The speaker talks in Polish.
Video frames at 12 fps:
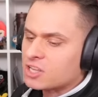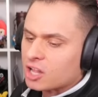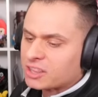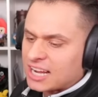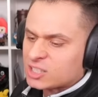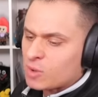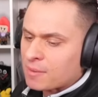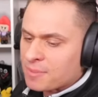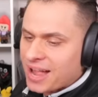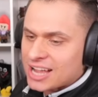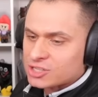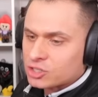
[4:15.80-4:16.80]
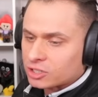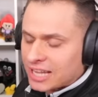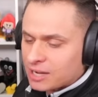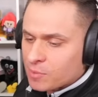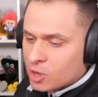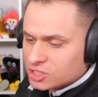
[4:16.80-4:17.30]
co tak słabo miałaś go
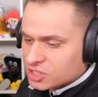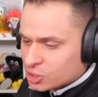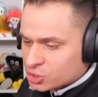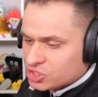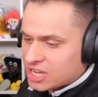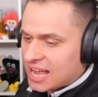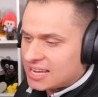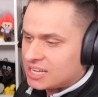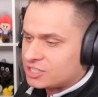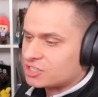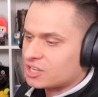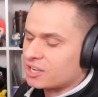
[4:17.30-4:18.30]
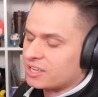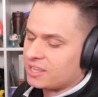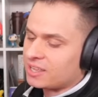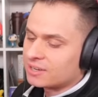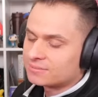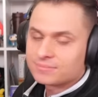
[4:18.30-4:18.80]
tak mocno zdzielić? No
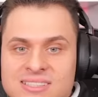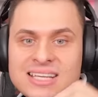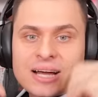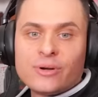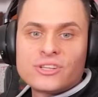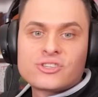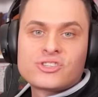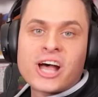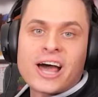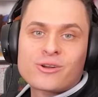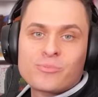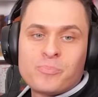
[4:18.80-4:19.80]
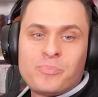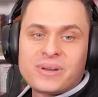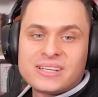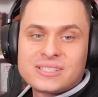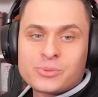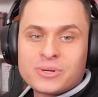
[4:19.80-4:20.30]
i cały czar
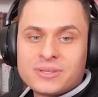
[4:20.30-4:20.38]
prysł.